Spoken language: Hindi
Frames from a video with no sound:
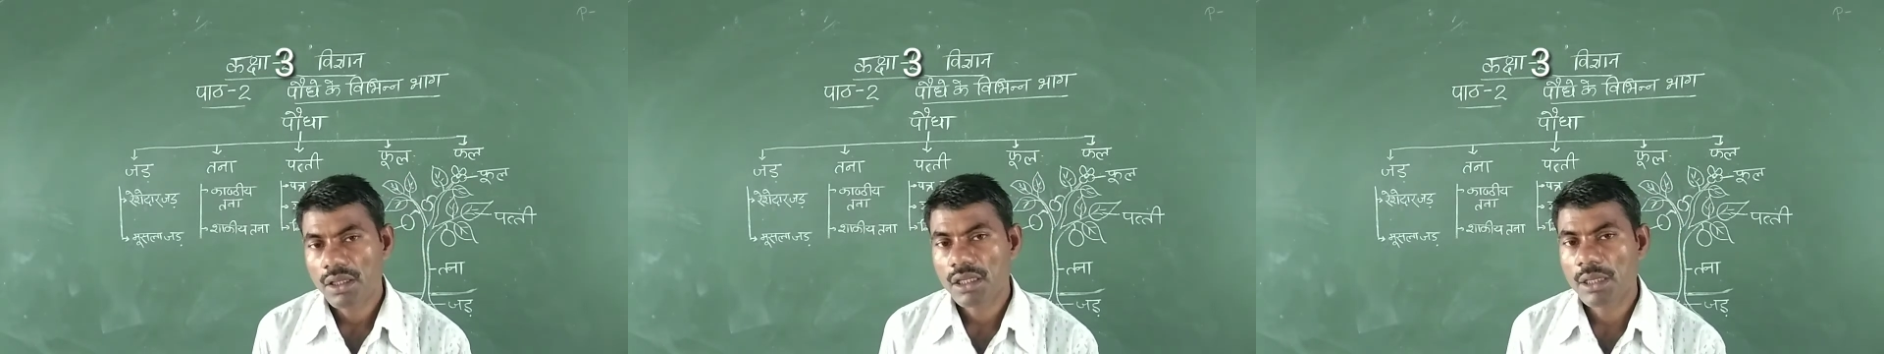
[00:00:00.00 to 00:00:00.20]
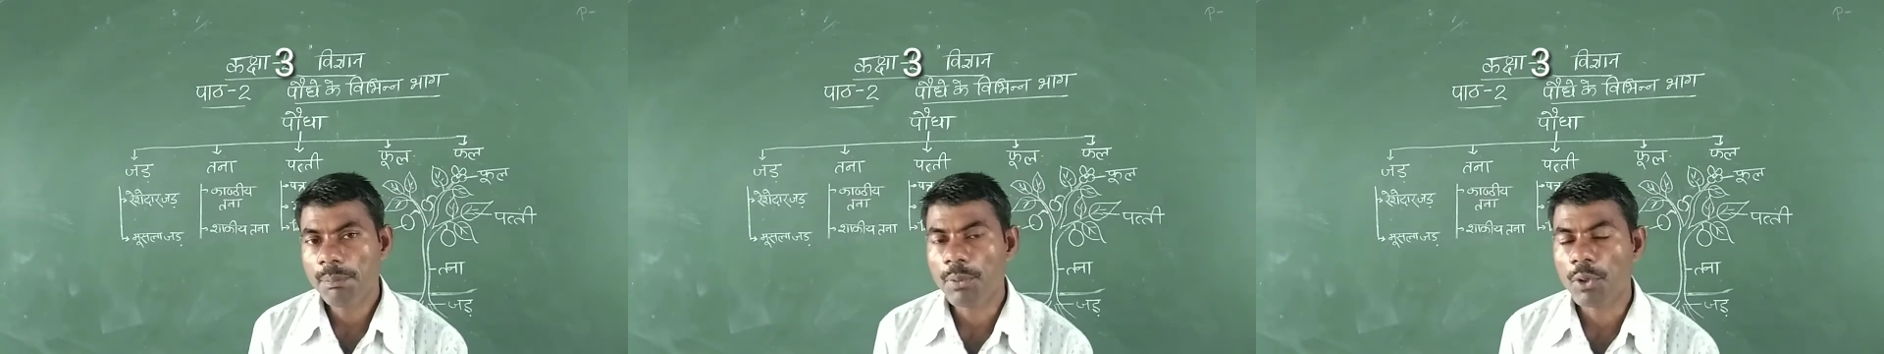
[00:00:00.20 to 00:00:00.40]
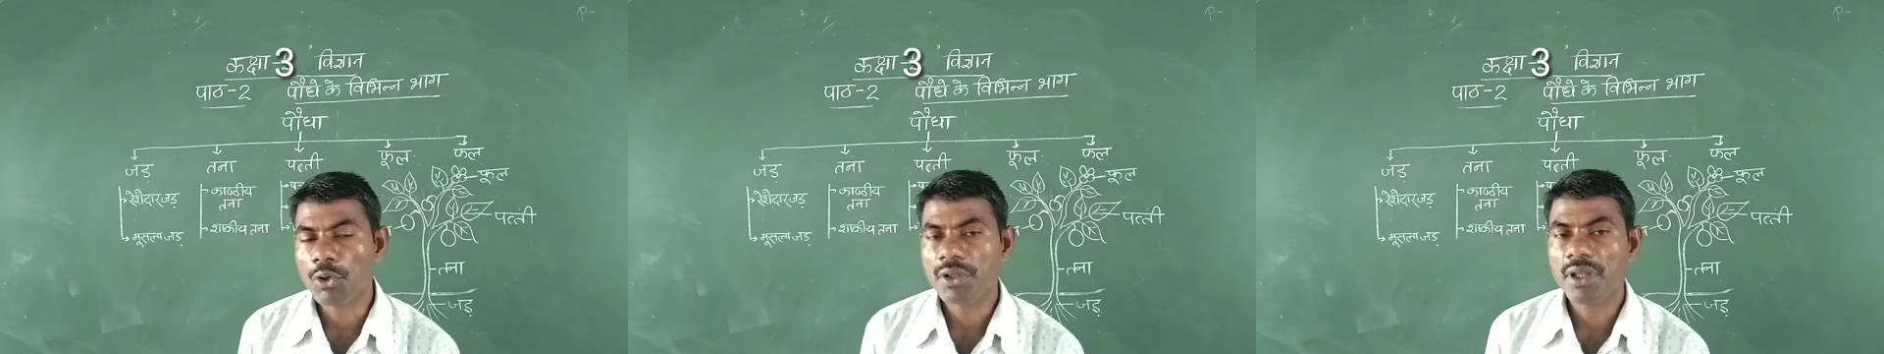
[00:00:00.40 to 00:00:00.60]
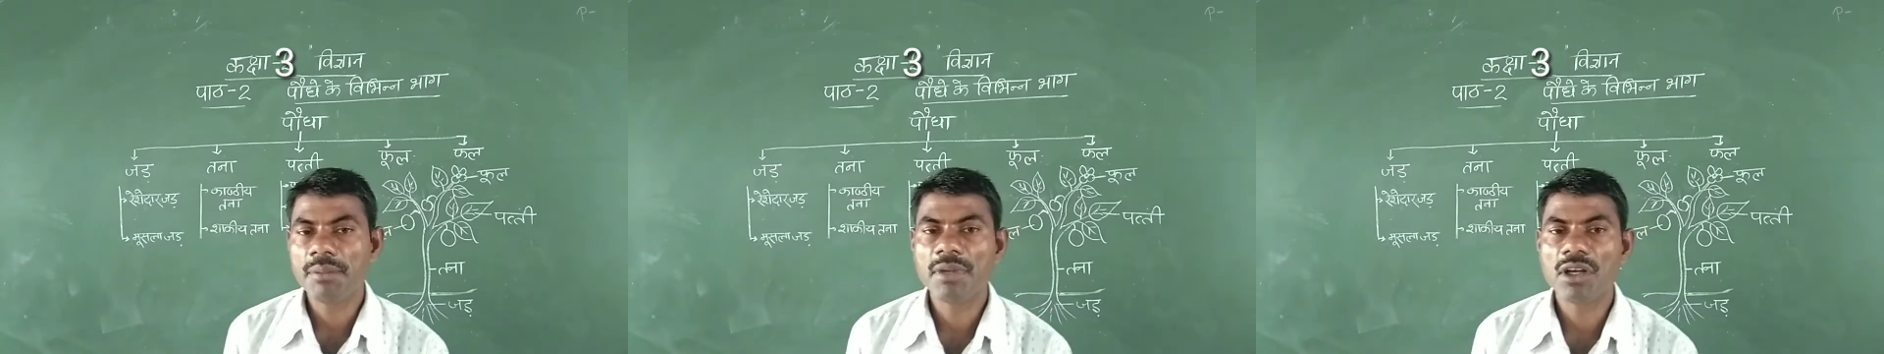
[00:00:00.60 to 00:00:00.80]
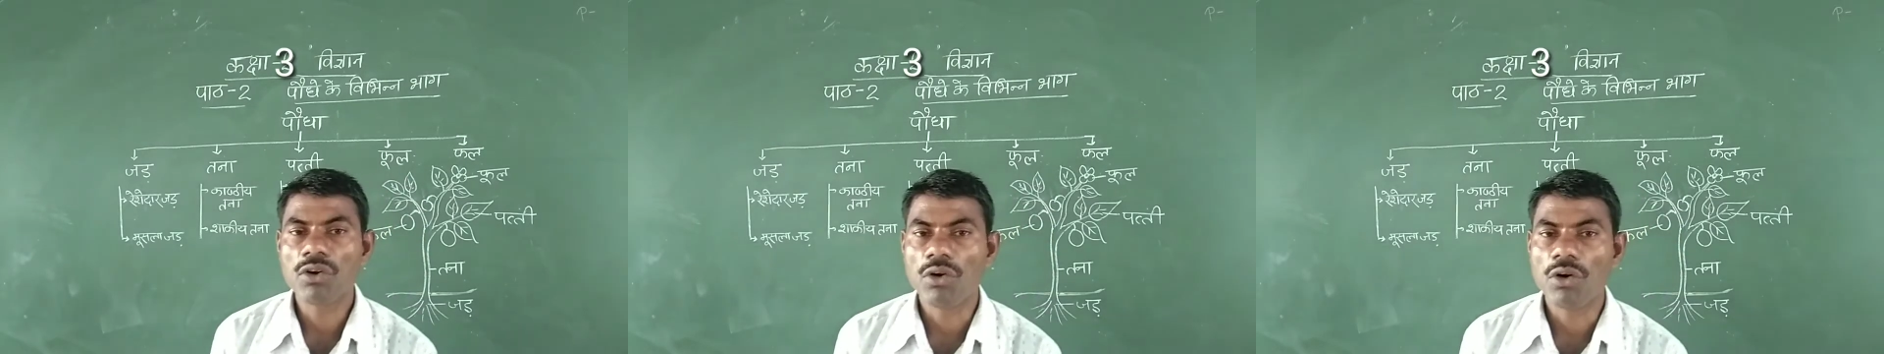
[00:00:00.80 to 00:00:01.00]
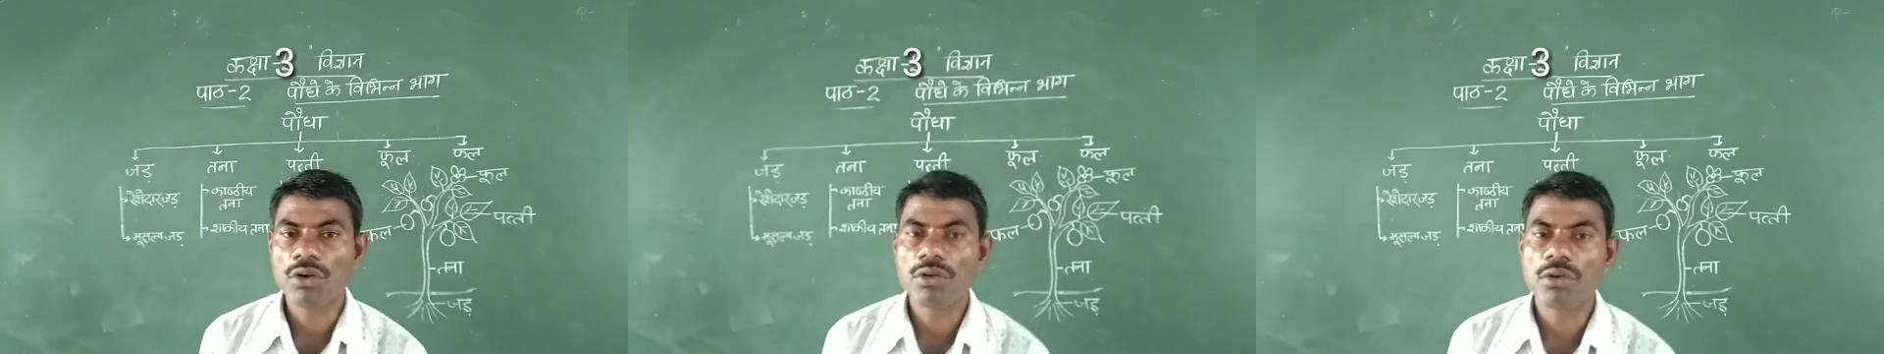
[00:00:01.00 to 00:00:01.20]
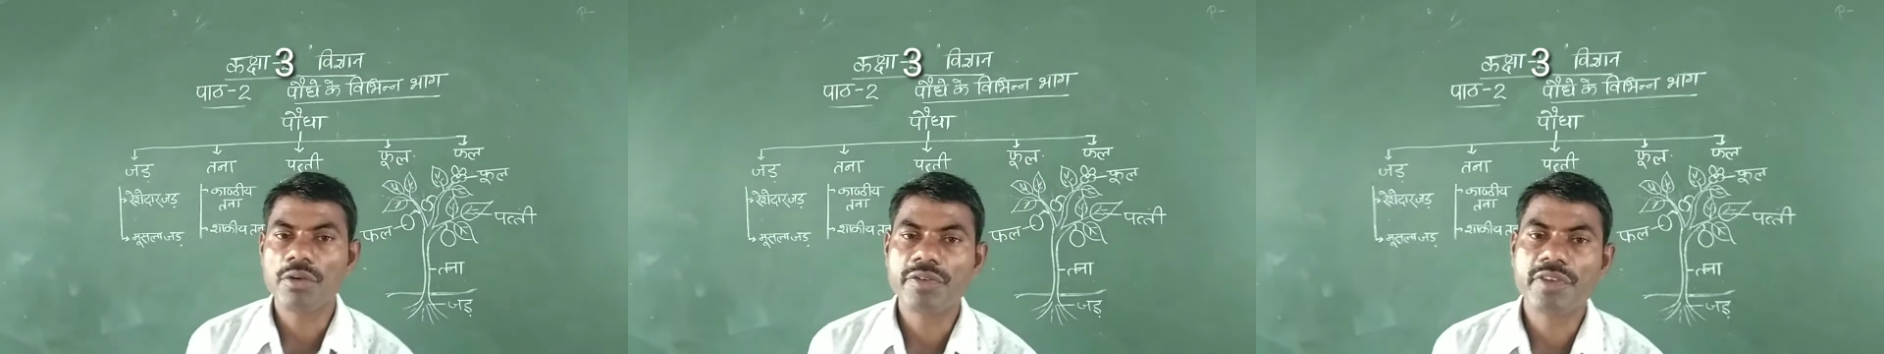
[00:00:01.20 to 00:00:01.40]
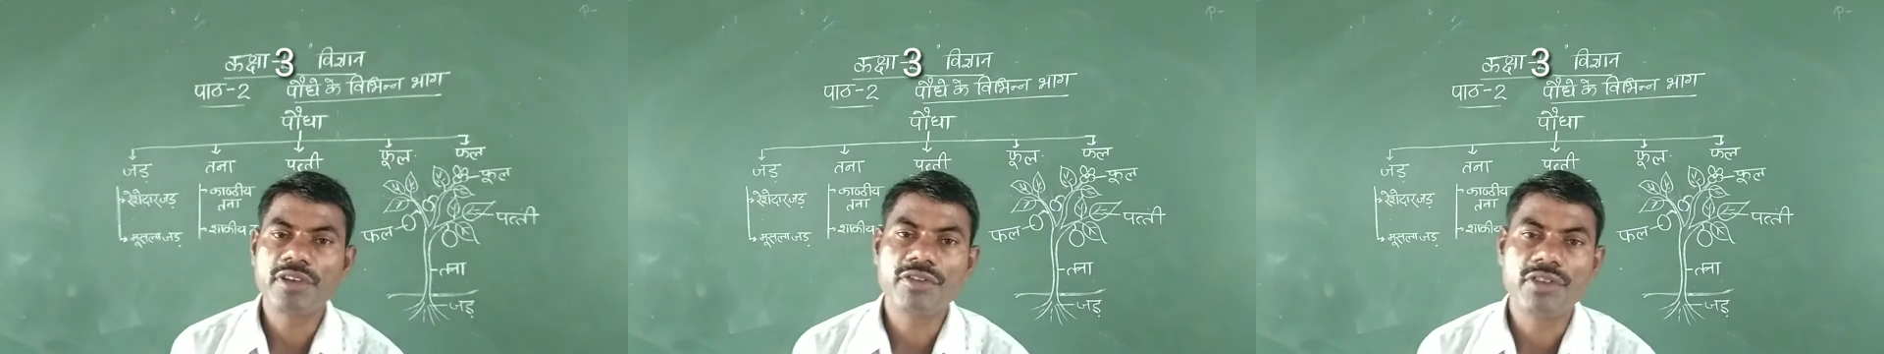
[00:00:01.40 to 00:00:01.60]
कि पौधे में कौन
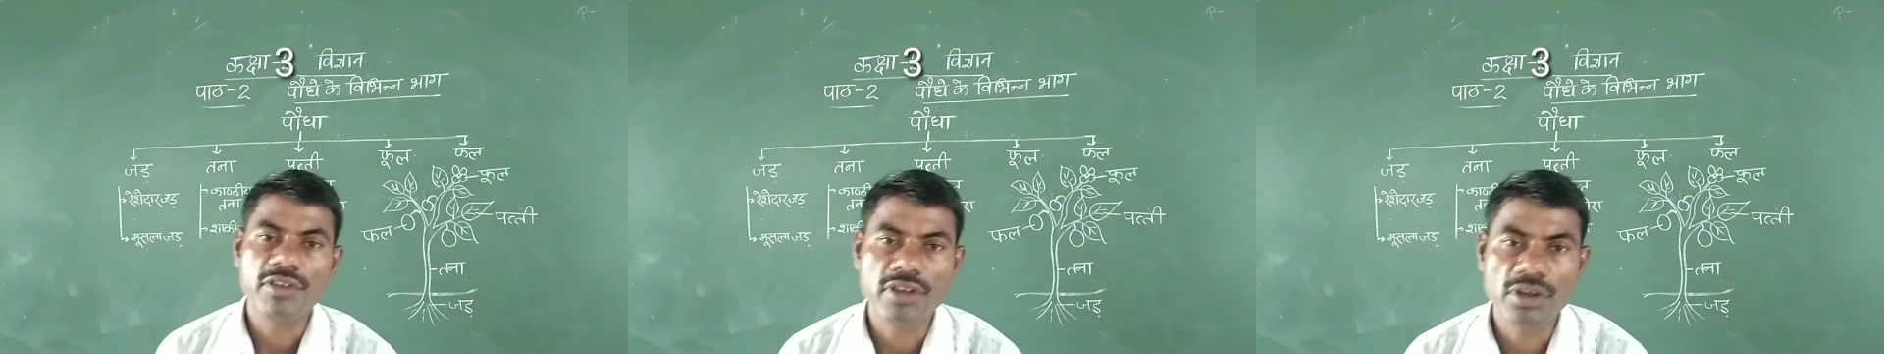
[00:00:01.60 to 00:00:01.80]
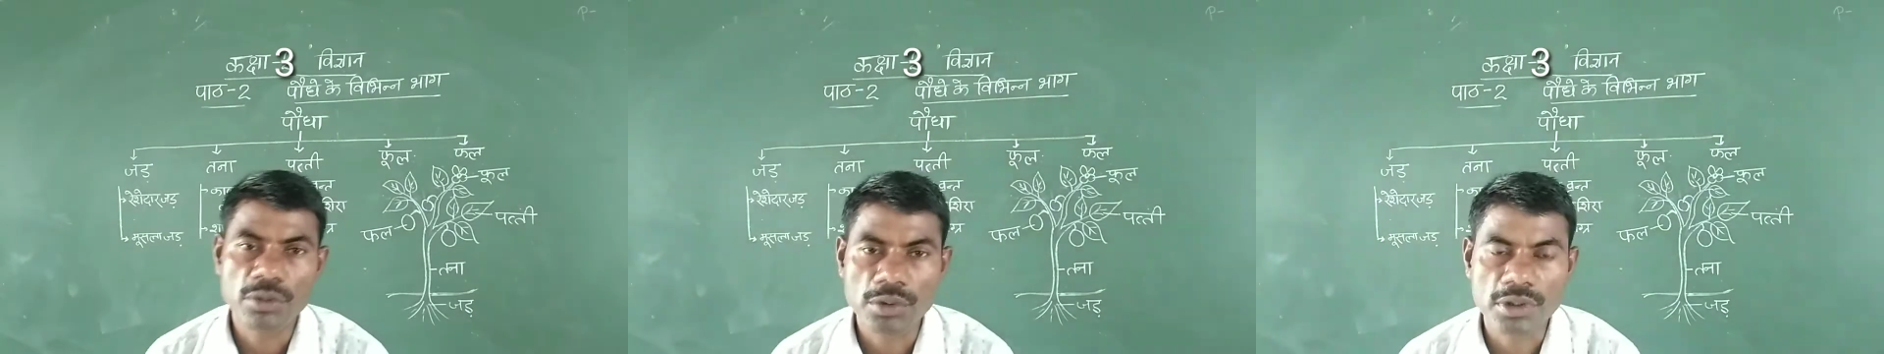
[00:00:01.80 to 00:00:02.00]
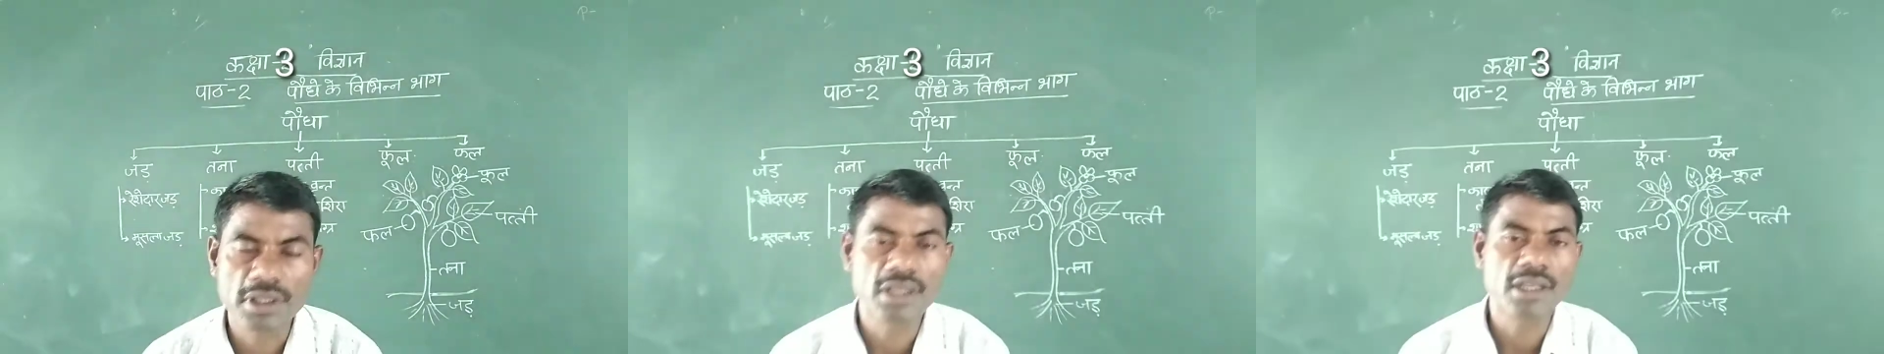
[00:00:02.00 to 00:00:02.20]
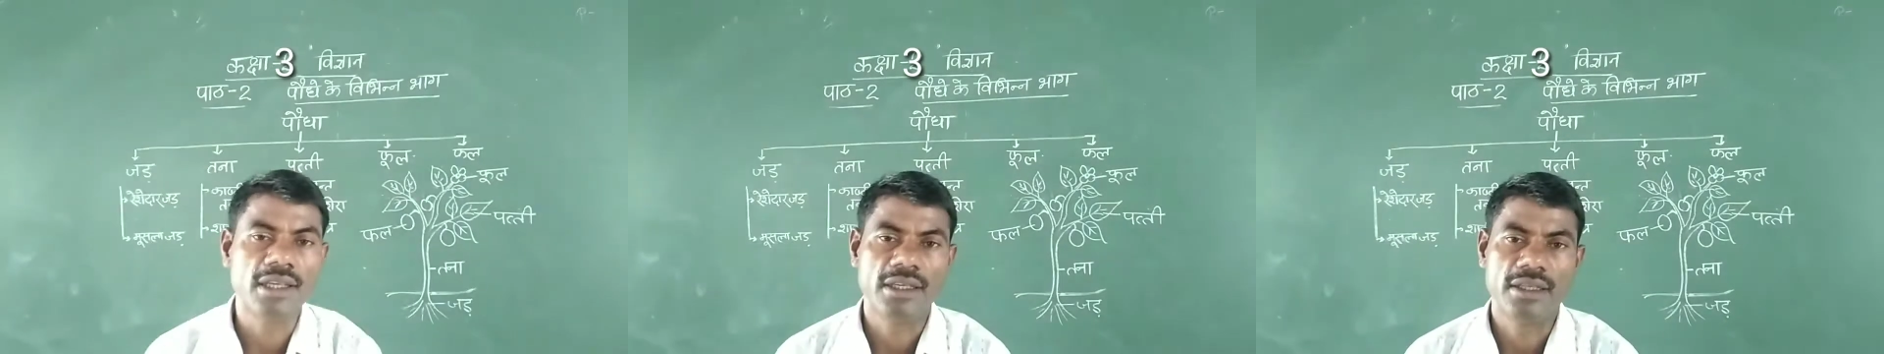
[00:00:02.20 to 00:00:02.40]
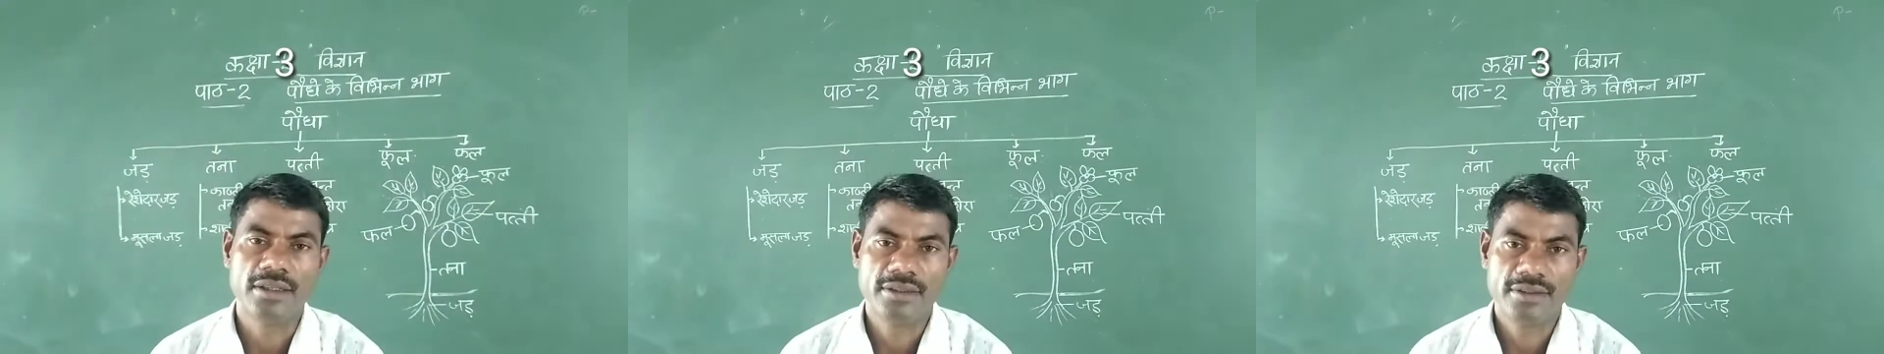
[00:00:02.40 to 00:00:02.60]
कौन सी चीज़ें होती हैं